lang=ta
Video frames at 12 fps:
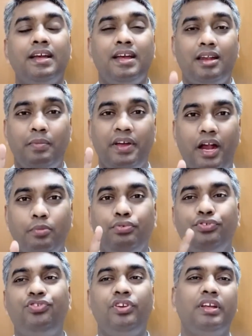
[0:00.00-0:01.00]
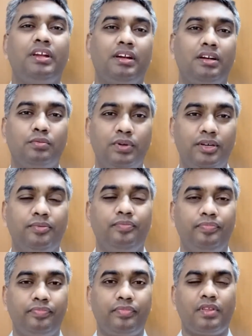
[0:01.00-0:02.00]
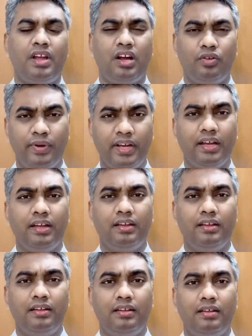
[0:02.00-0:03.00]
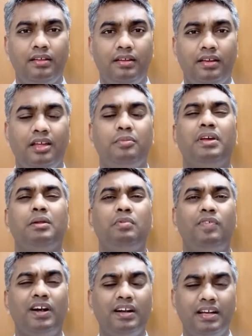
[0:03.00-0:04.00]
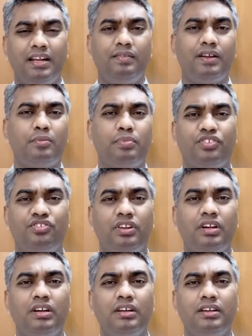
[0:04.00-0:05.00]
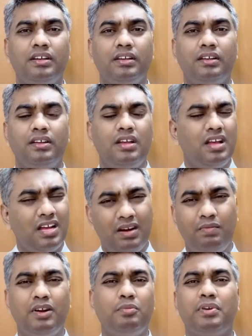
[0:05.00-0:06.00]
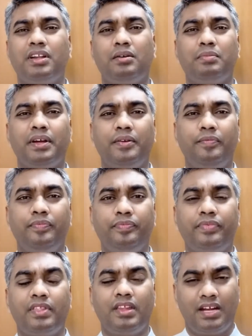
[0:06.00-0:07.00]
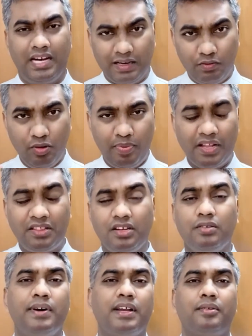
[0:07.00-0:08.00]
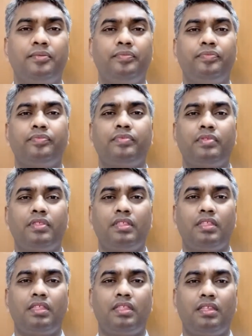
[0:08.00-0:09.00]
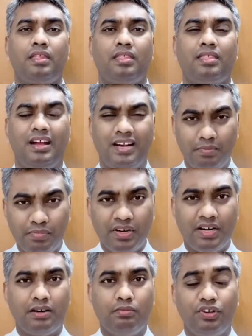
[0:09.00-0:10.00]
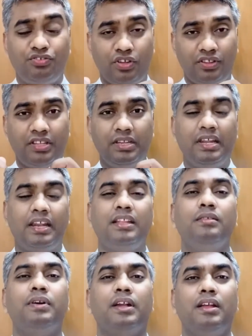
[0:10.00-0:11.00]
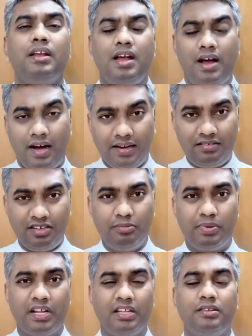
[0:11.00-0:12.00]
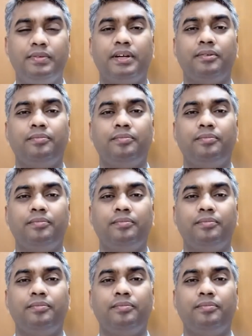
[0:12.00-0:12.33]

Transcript: நம்மை அன்பு செய்கிற கடவுள் ஆகவே இனிமேல் நம்ம வாழ்க்கையில் வர பிரச்சனைகளுக்கு கவலைப்படாம கடவுள் பார்த்துக்குவார் நான் நம்புகிற கடவுள் சக்தி நிறைந்தவர் ஆற்றல் படைத்தவர்